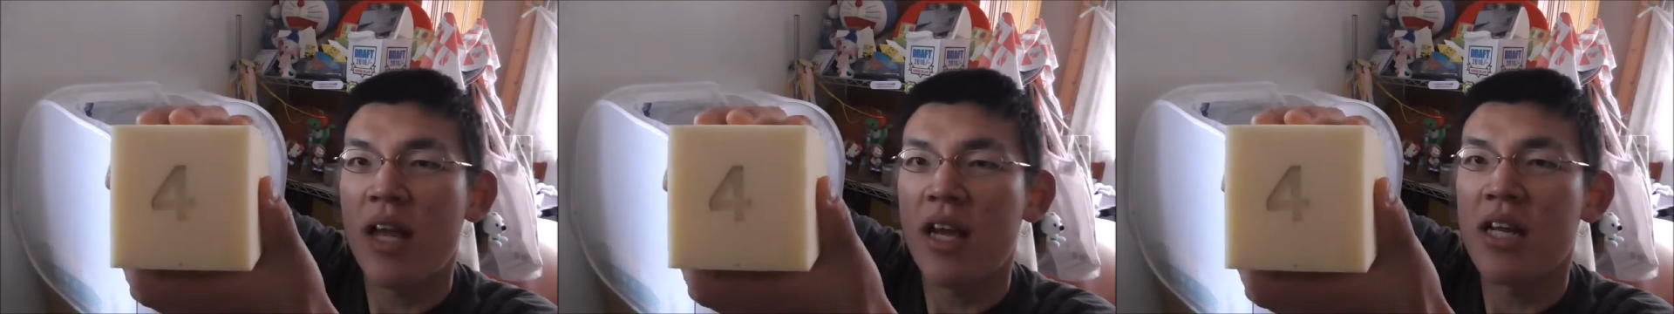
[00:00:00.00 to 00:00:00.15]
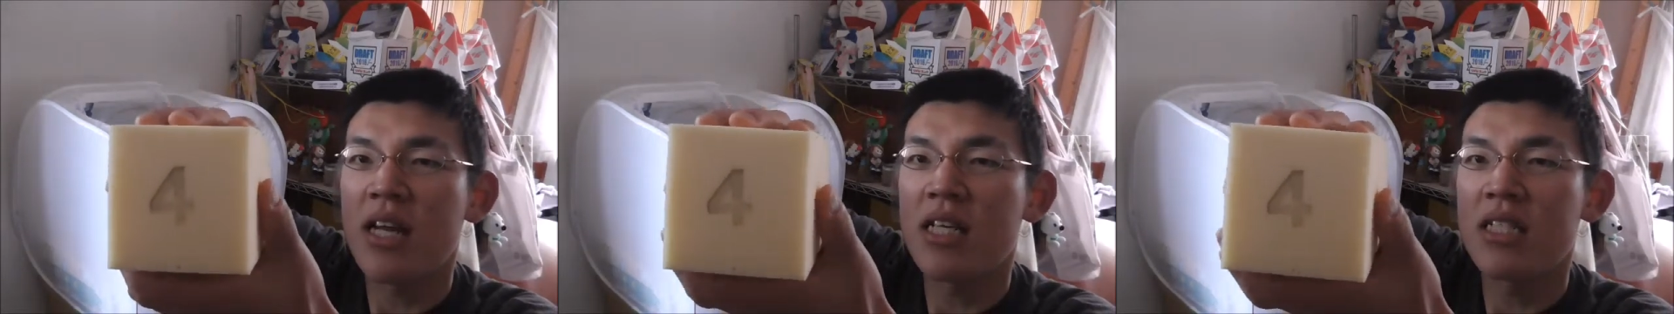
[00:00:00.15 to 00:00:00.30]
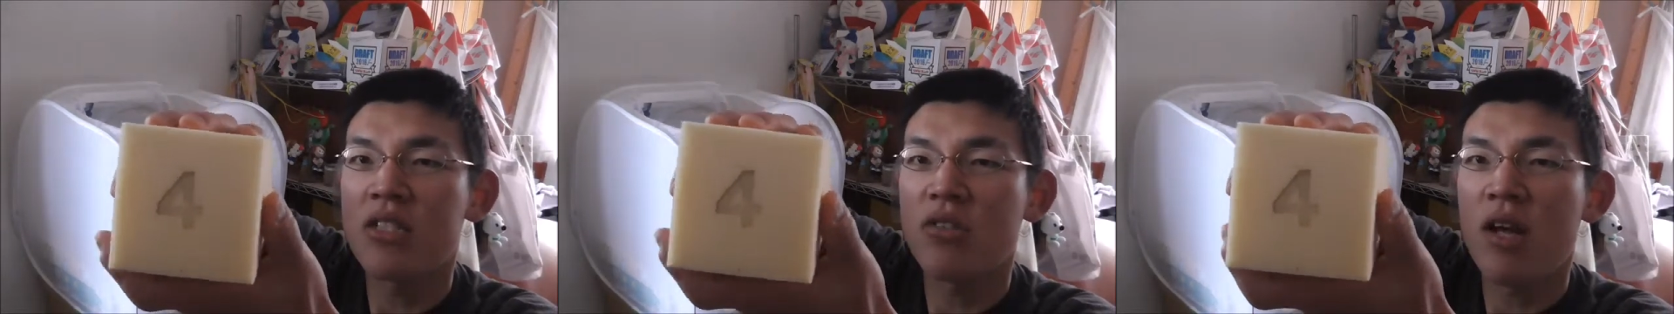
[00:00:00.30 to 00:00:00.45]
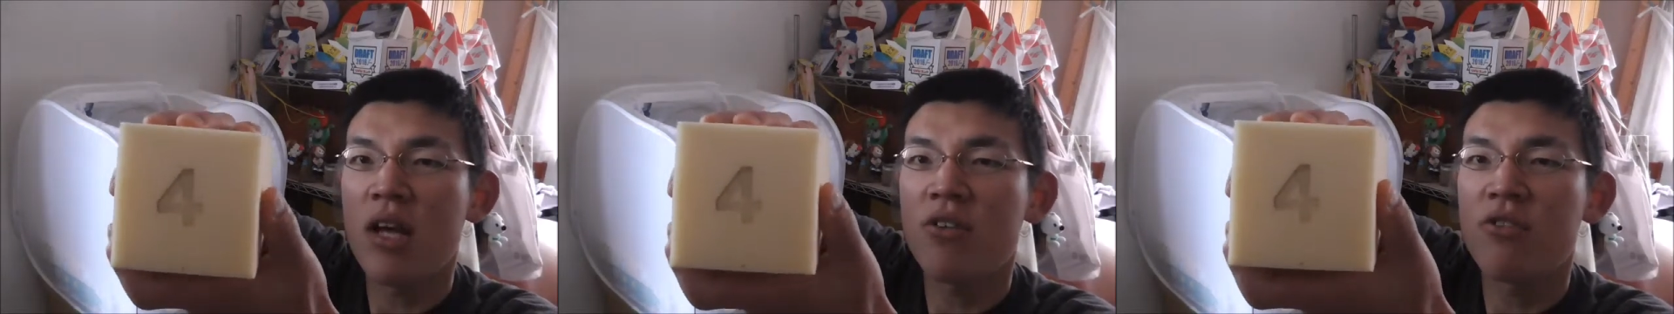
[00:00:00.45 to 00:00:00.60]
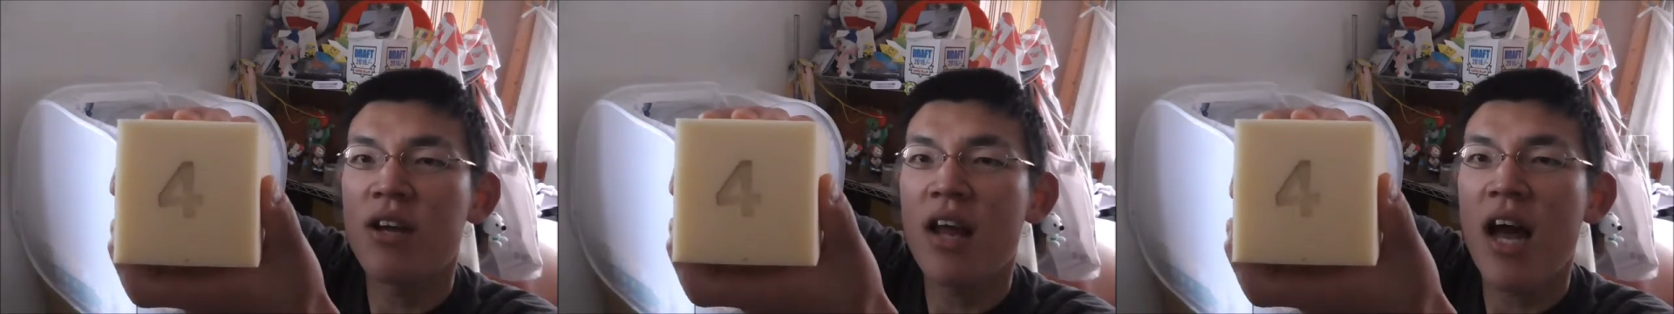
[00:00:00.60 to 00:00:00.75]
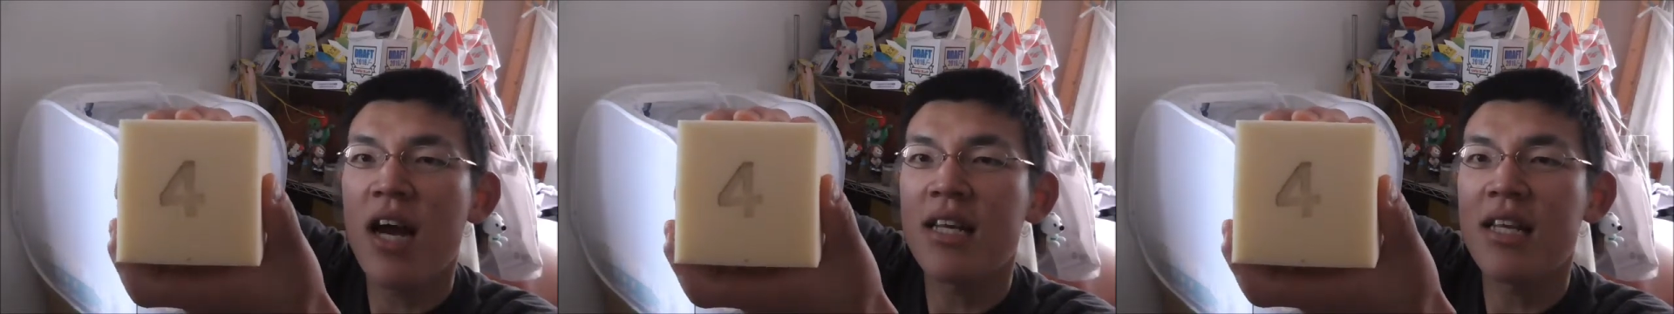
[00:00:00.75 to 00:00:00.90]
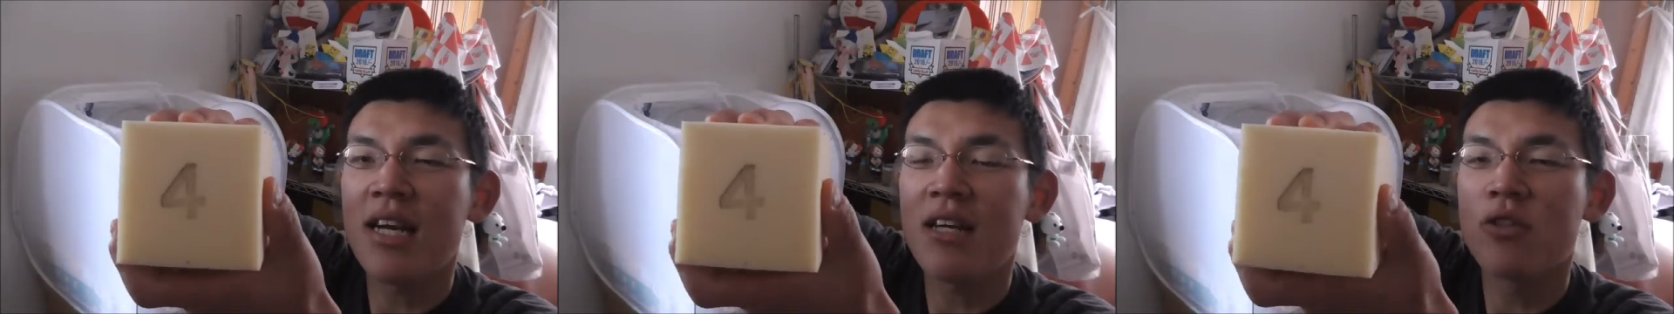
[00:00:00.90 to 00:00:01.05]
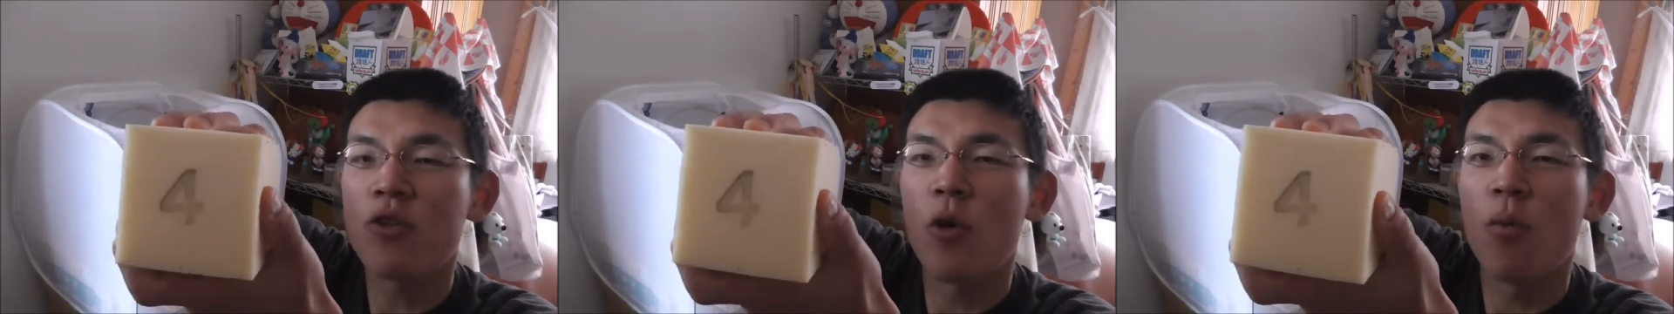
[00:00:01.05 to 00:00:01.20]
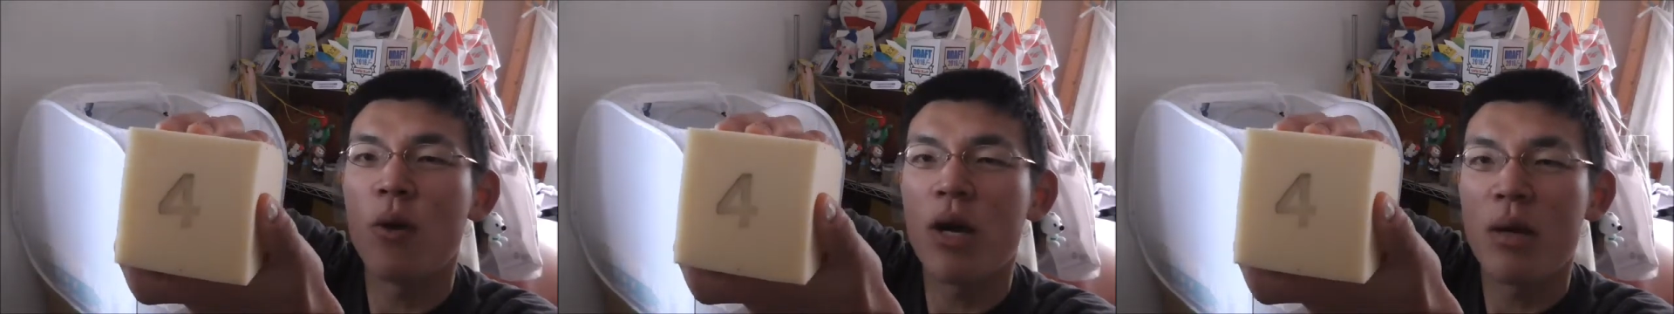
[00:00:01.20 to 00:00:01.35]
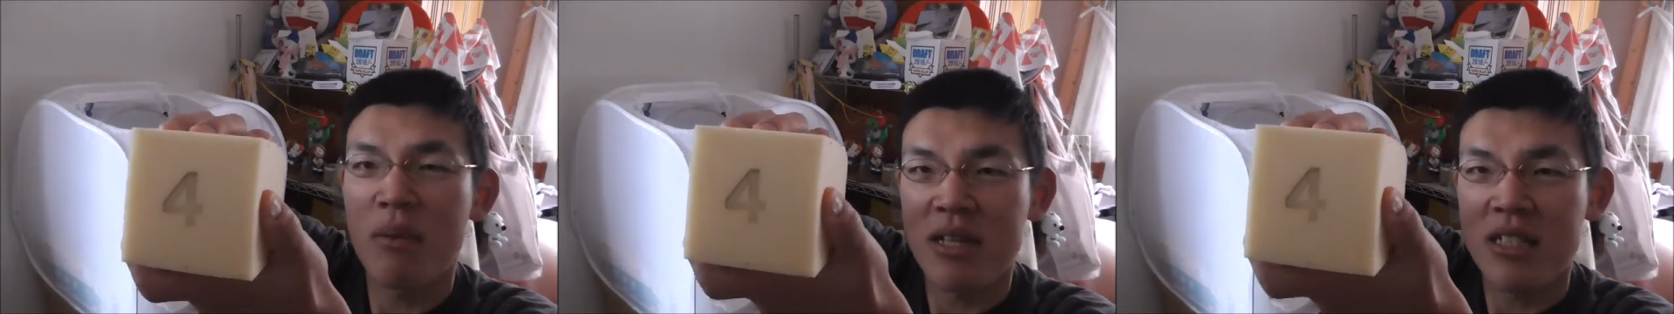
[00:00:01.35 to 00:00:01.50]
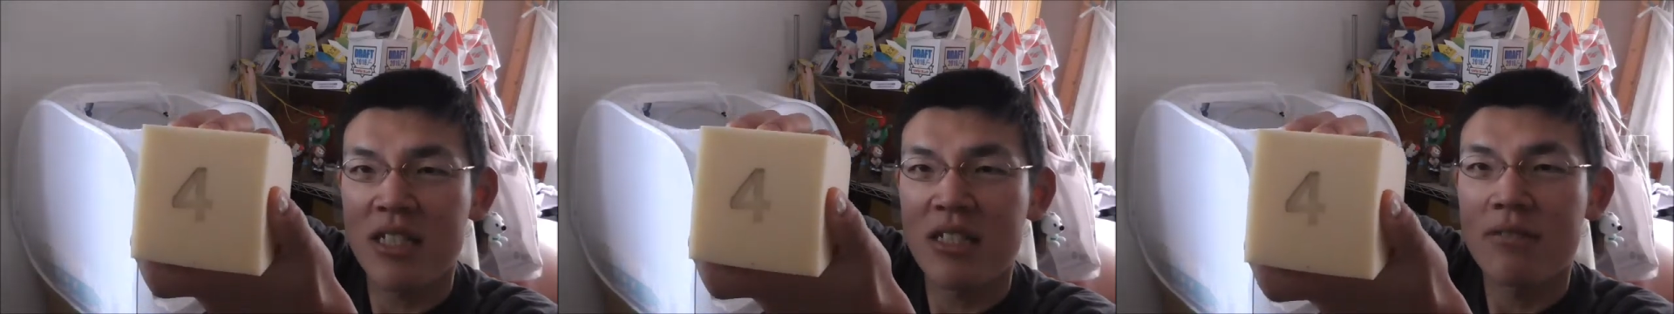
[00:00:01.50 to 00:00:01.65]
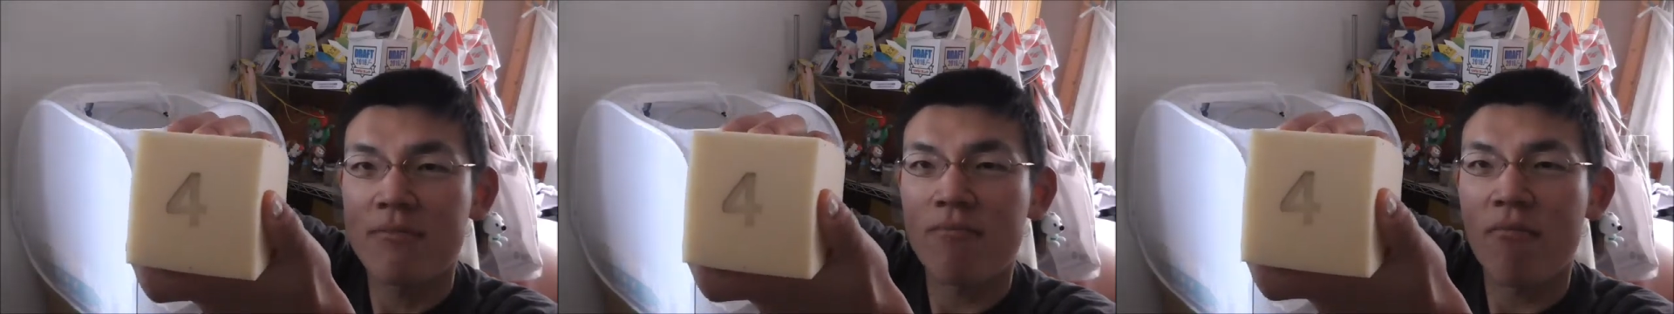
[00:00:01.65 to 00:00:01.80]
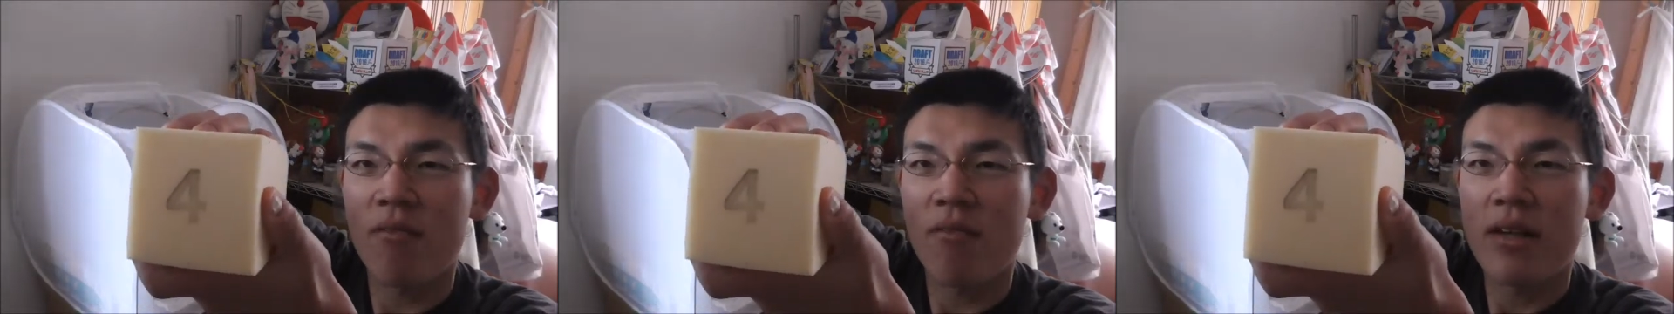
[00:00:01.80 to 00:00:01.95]
ろ敵なしのエクレアになると思いま
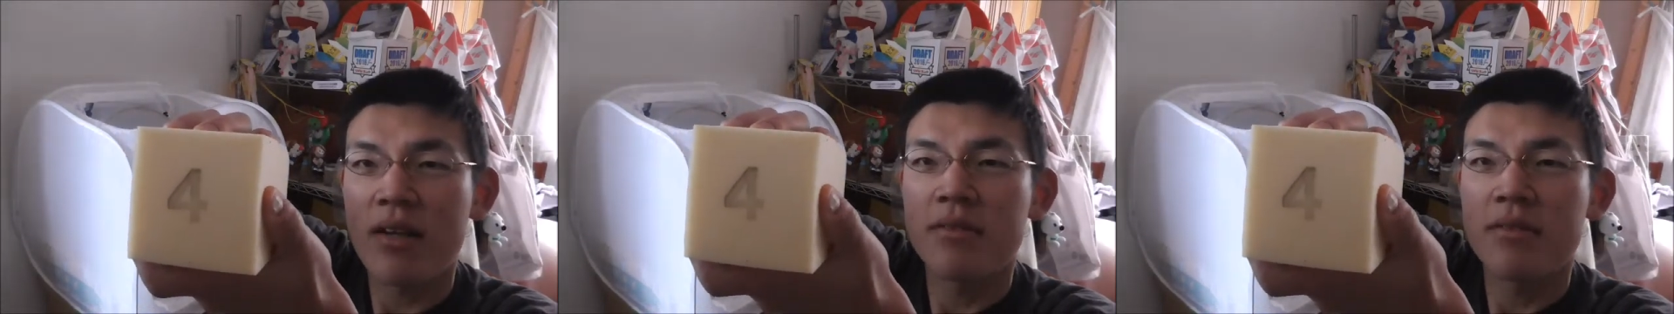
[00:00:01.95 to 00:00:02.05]
す